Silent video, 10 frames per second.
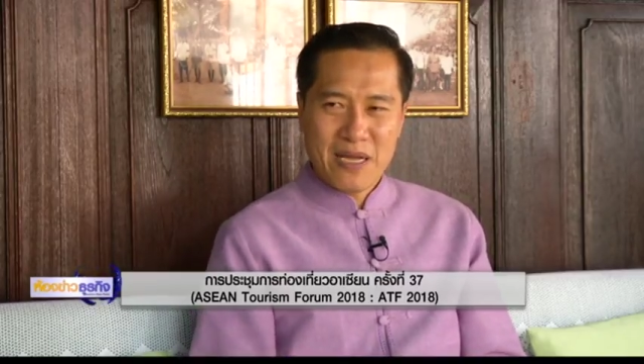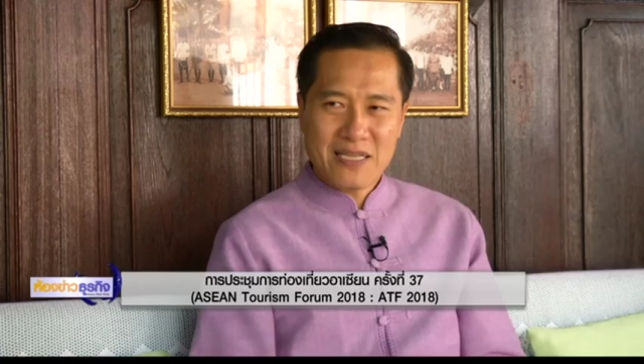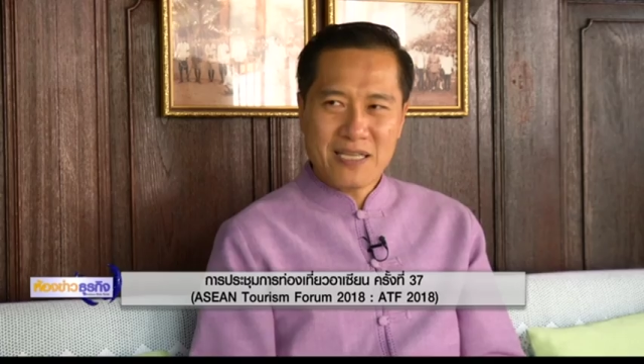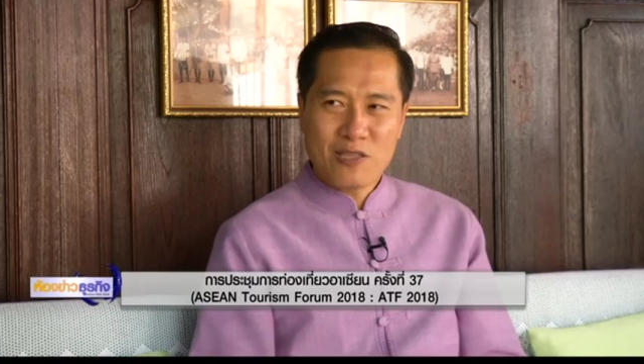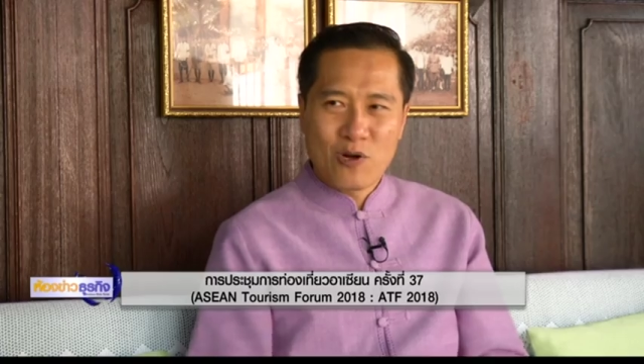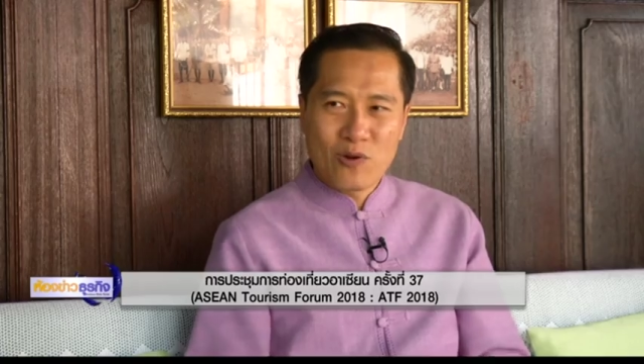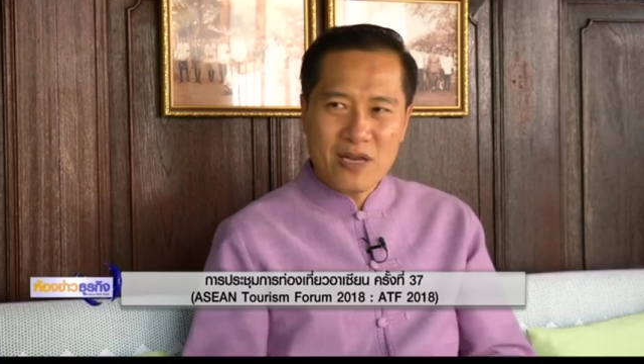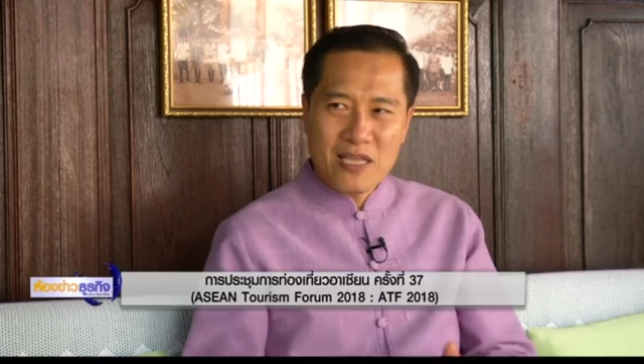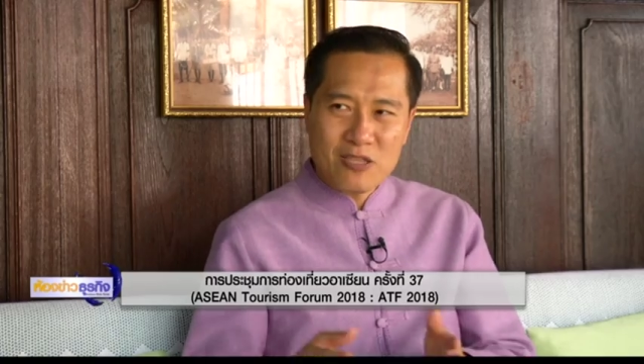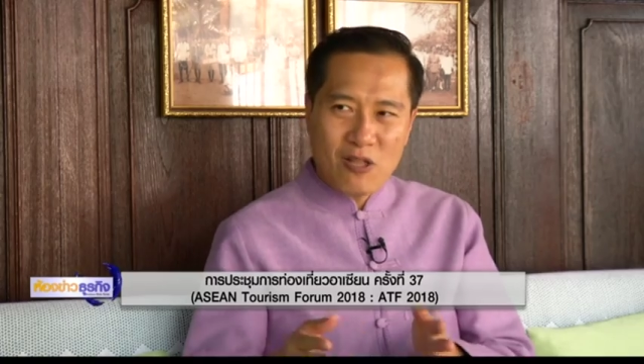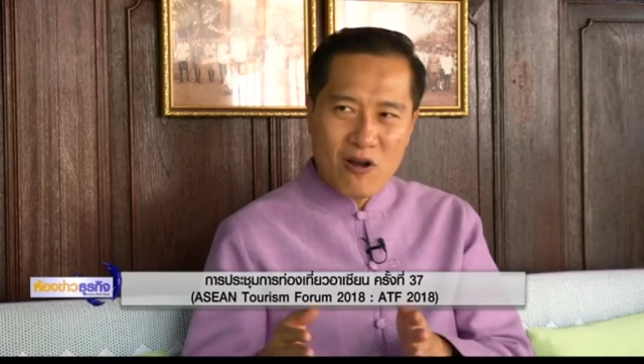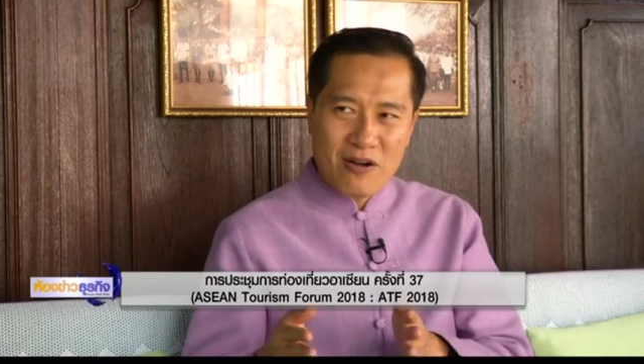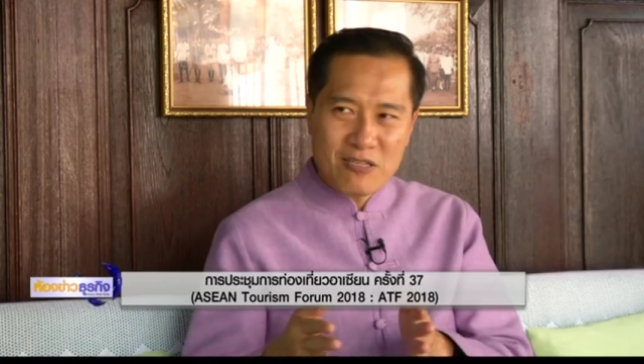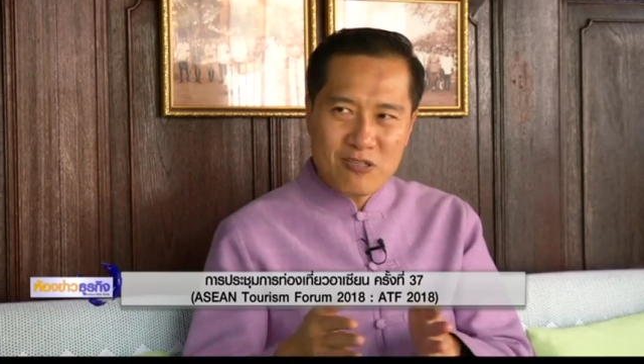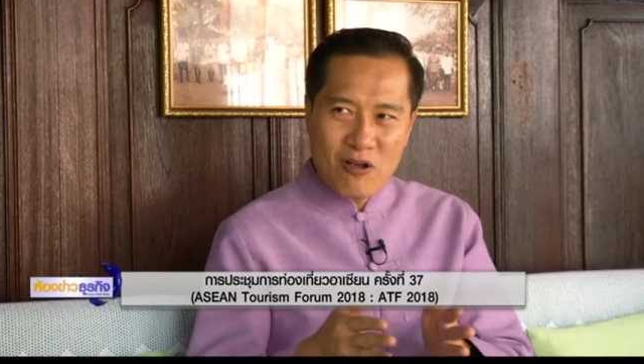บางทีถนนในตรอ
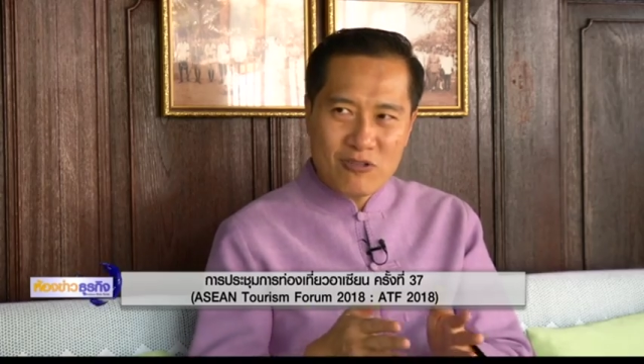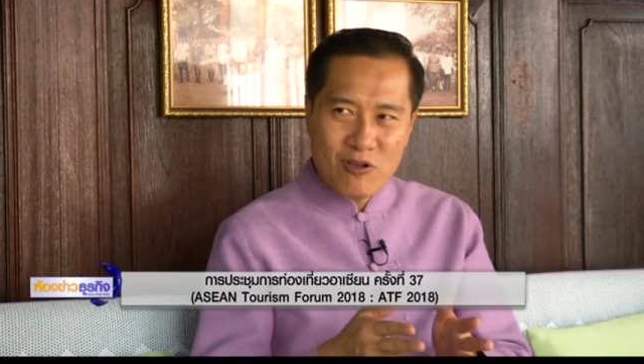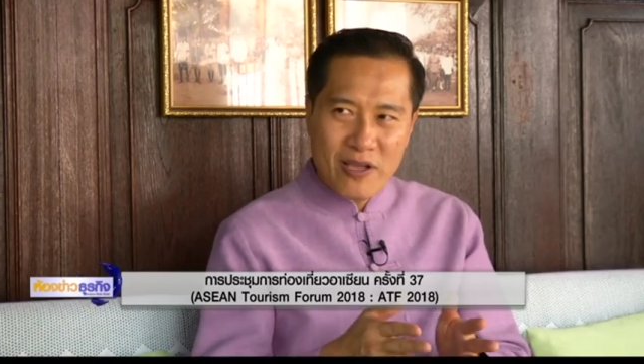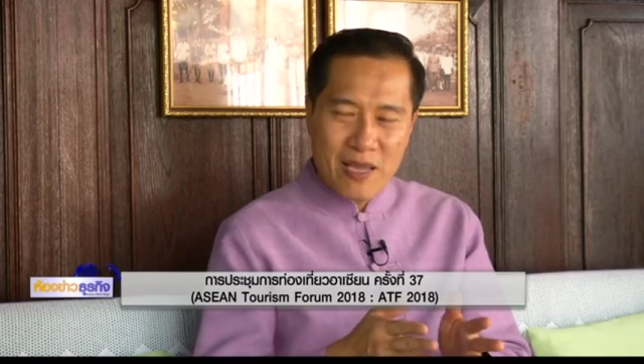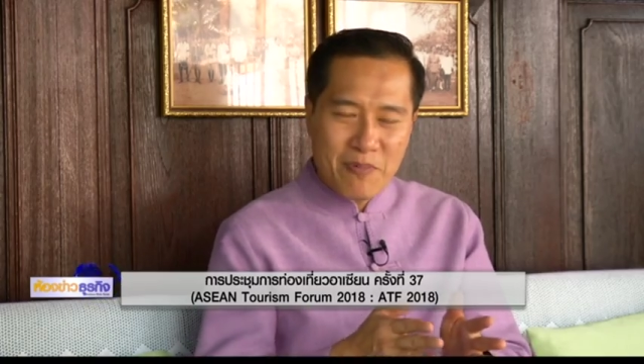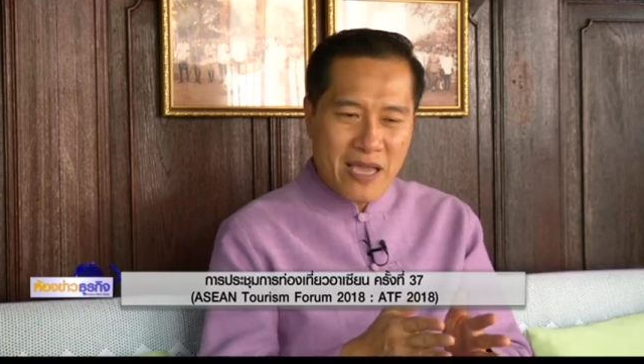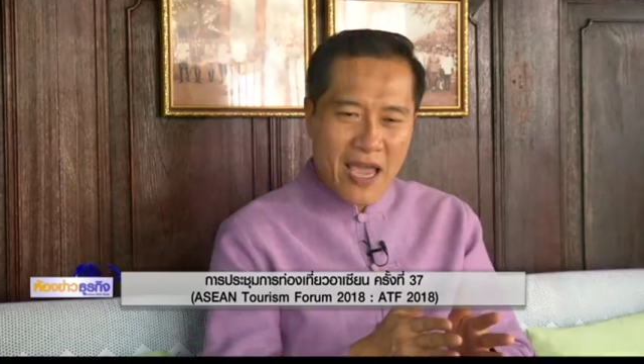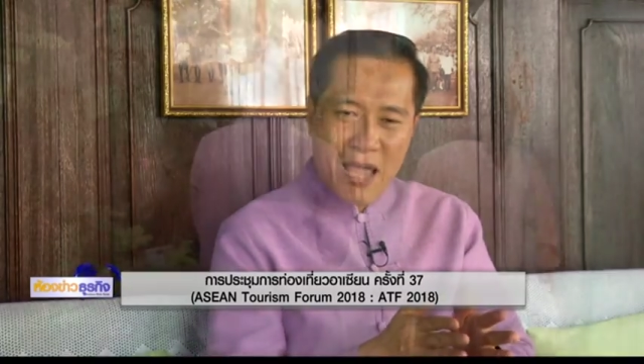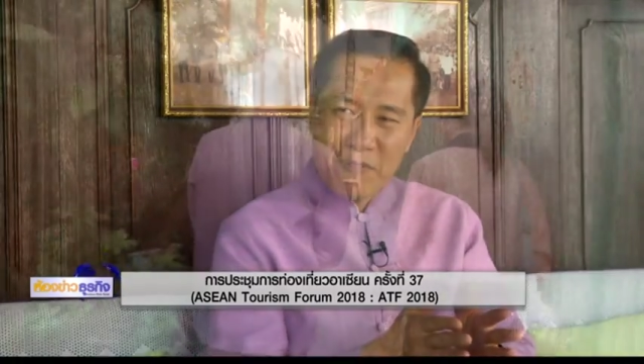กในซอกซอยแค